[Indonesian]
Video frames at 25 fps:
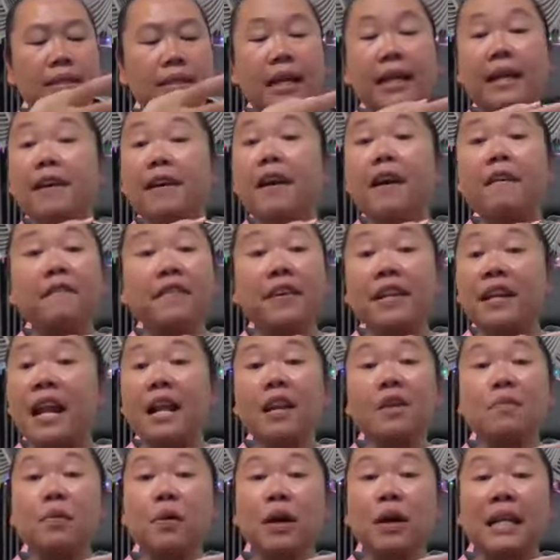Jadi yang
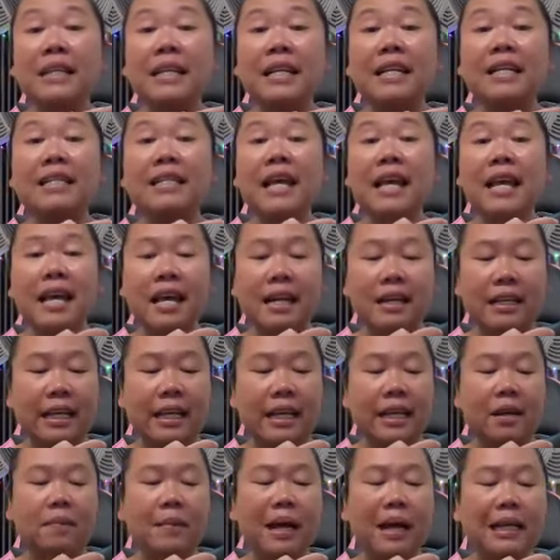viral itu bukan channel saya, yang
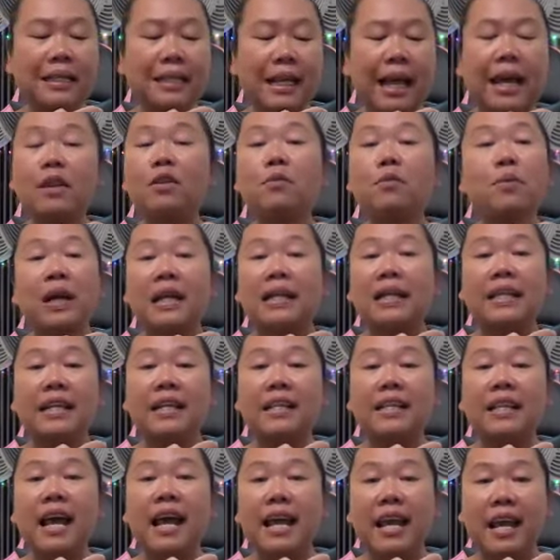dikirimkan ke saya itu bukan
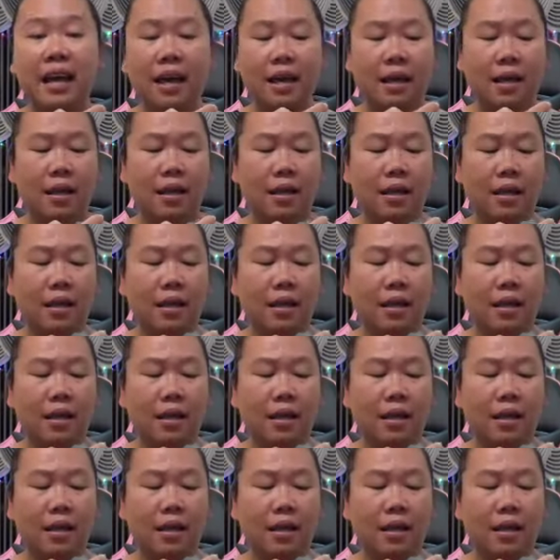channel saya.